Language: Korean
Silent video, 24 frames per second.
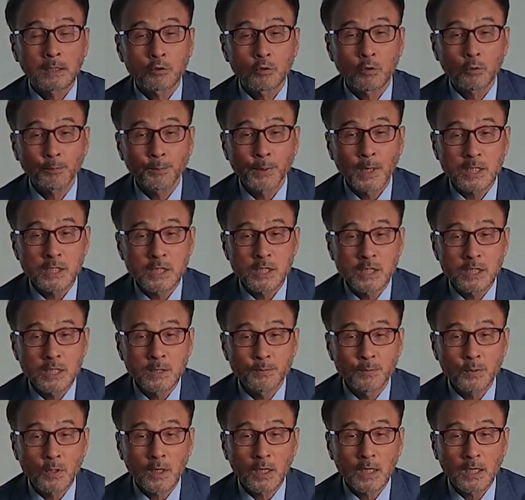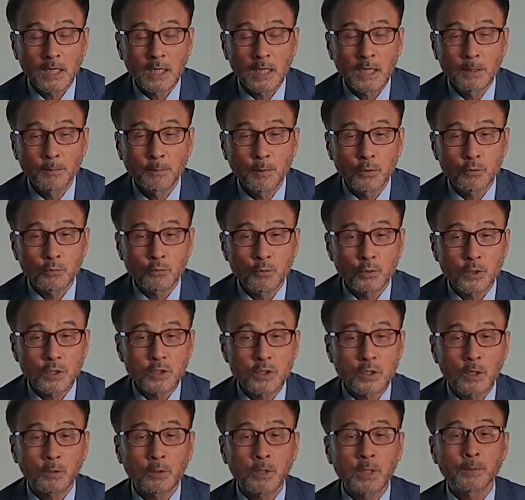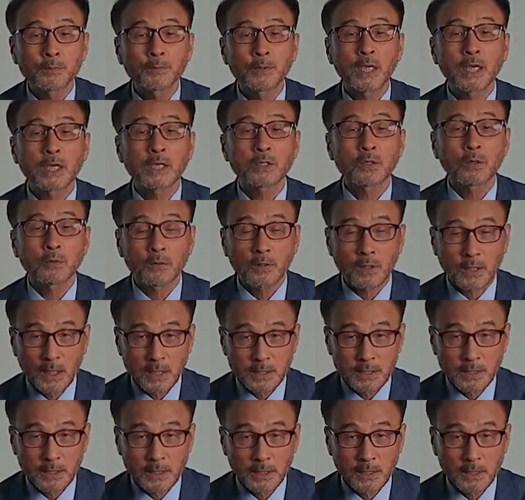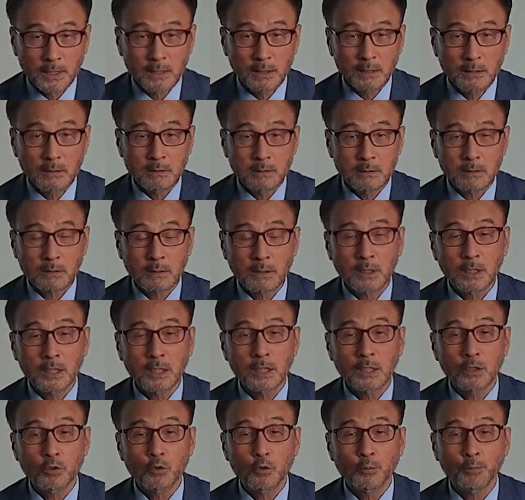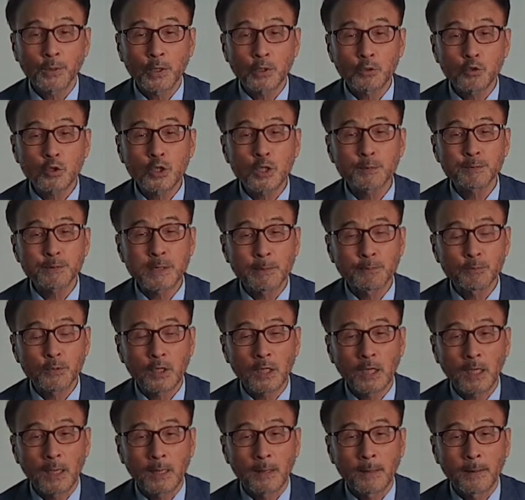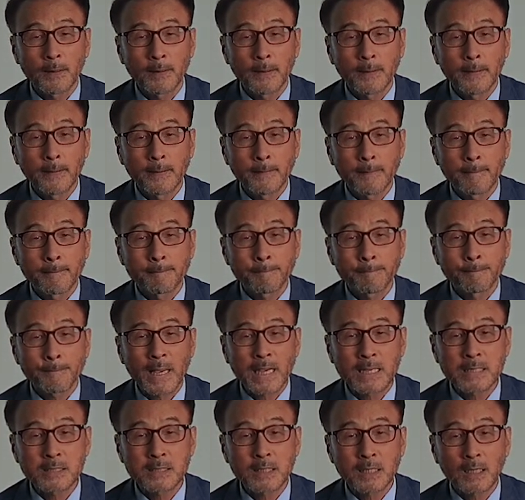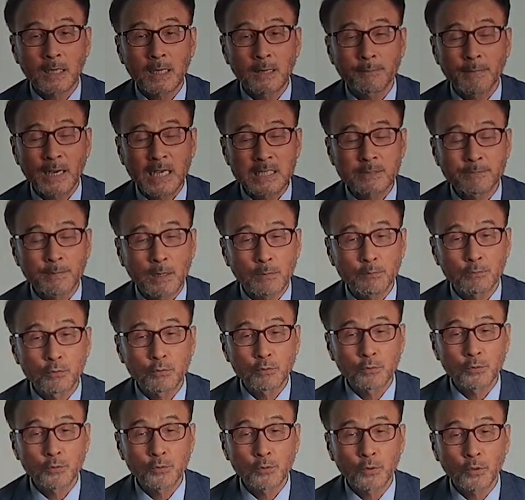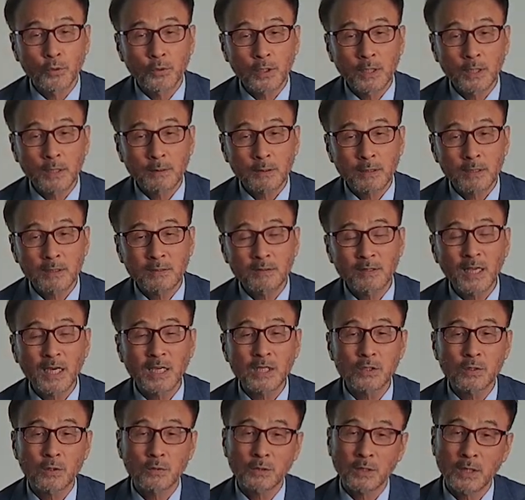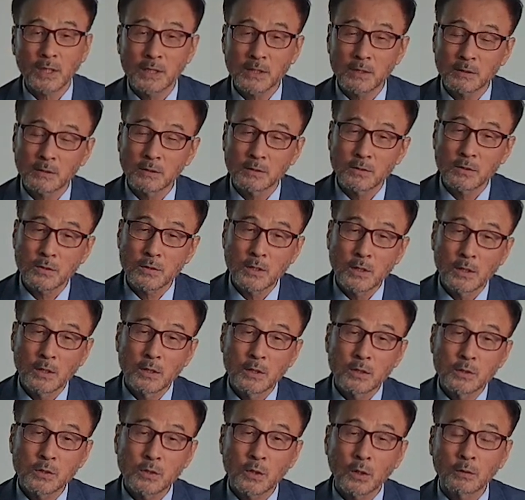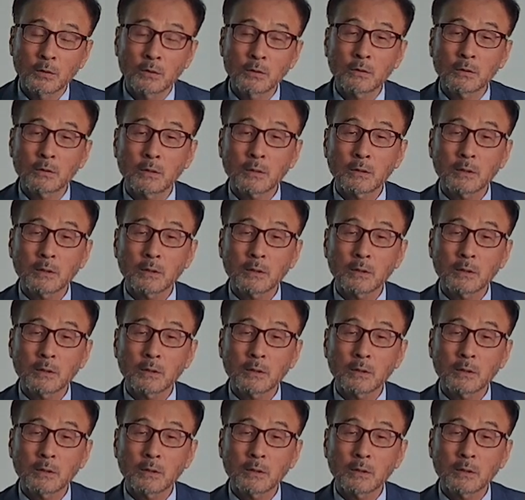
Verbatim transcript: 670년에 일본국이 성립되기 전까지 특히 663년에 백제가 마지막 부흥운동이 끝나기 전까지는 저는